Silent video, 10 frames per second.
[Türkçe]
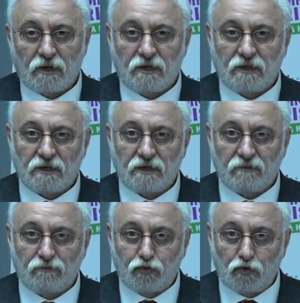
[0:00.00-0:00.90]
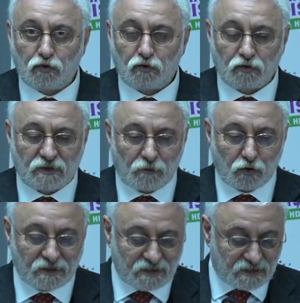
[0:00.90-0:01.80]
E, bu
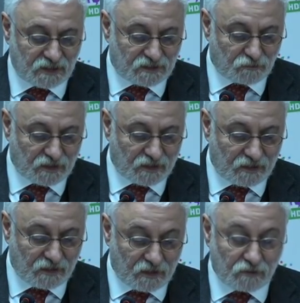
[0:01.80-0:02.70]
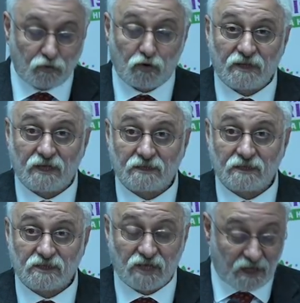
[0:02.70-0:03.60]
demokratik seçimlere bu kadar
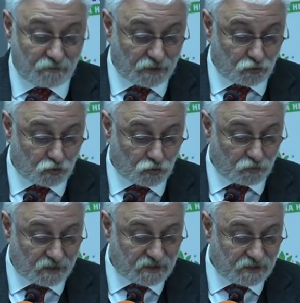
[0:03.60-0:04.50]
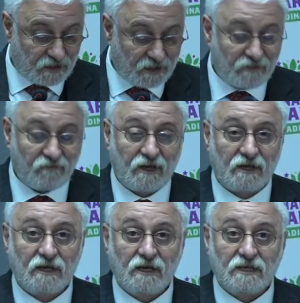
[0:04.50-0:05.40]
şaibe düşürülmesi
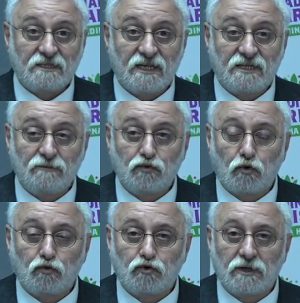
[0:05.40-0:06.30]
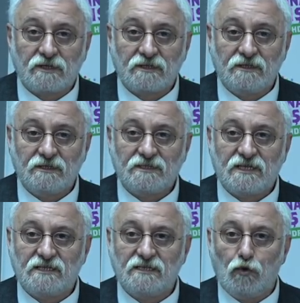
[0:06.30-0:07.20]
ve seçim sonuçlarını
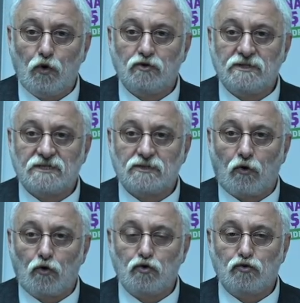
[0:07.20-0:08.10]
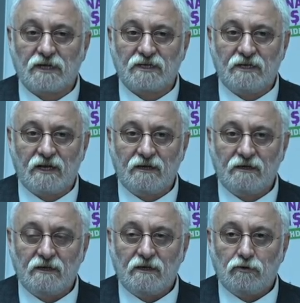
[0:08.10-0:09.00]
seçim öncesi oyunlarıyla
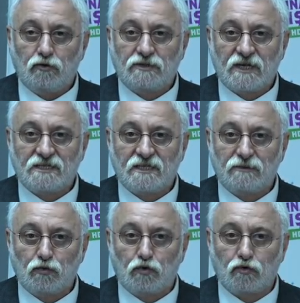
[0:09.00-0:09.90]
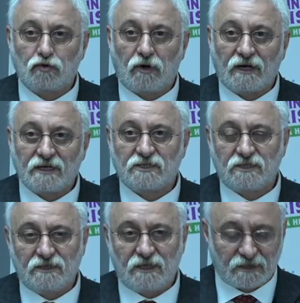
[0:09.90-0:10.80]
Yüksek Seçim Kurulu
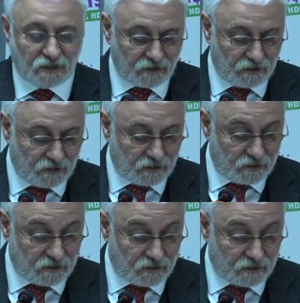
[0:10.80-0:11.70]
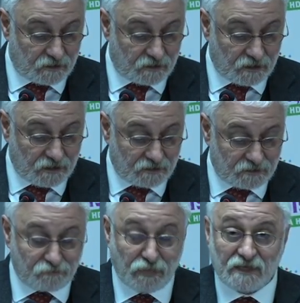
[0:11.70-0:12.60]
aracılığıyla da e,
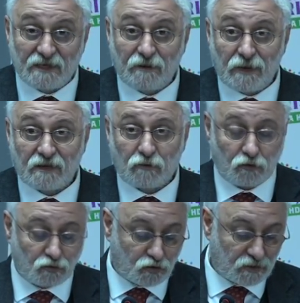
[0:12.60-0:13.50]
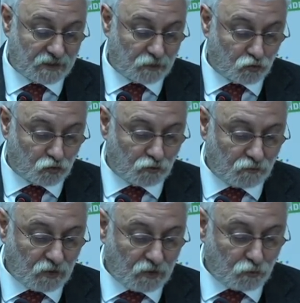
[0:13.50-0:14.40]
belirleme konusundaki
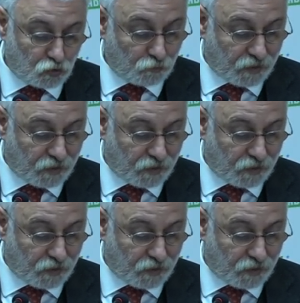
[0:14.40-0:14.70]
tutum bütün